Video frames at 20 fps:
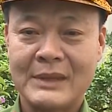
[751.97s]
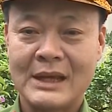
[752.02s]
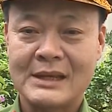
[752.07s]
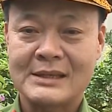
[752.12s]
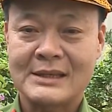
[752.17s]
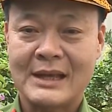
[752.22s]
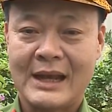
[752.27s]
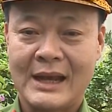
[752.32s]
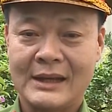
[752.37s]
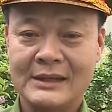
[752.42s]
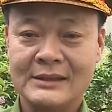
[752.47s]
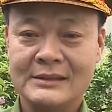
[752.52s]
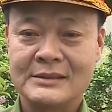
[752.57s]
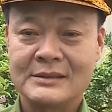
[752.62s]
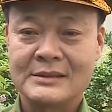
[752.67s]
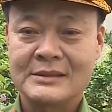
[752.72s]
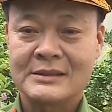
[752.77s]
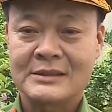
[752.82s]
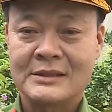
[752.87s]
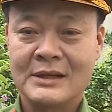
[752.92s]
tài sản,
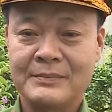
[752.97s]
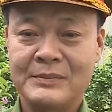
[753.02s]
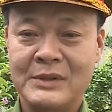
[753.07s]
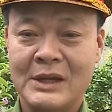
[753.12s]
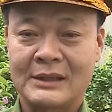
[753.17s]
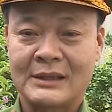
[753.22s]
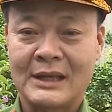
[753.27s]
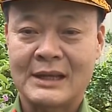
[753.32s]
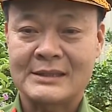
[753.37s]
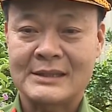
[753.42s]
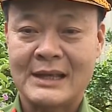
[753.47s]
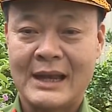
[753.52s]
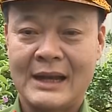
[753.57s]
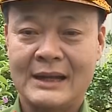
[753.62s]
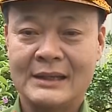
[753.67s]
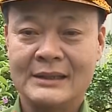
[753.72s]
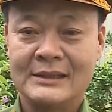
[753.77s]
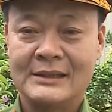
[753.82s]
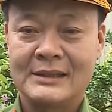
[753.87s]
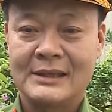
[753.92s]
cướp giật tài
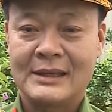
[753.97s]
sản